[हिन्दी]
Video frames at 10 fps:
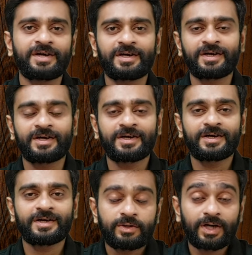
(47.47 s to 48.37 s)
गए हैं
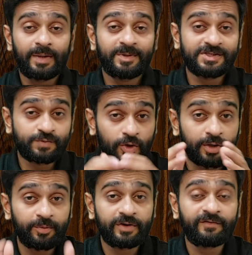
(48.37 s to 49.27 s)
तो अगर आप इस
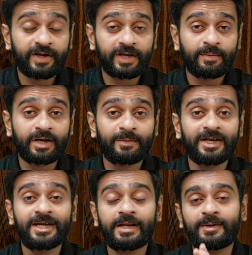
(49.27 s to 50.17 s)
वाटर प्योरीफायर के बारे में
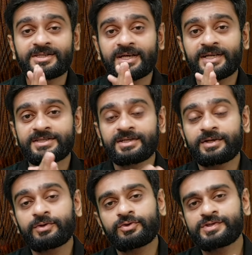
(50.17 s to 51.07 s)
डिटेल में जानना
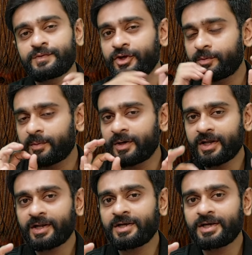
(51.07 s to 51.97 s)
चाहते हो तो इस वीडियो पर
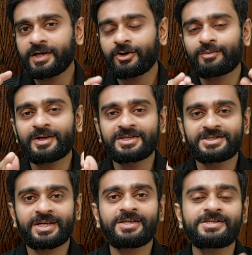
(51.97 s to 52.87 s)
बने रहिए और मेरी
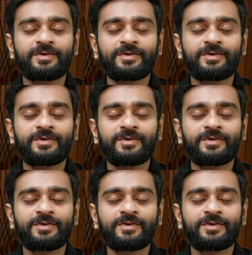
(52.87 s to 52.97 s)
चैनल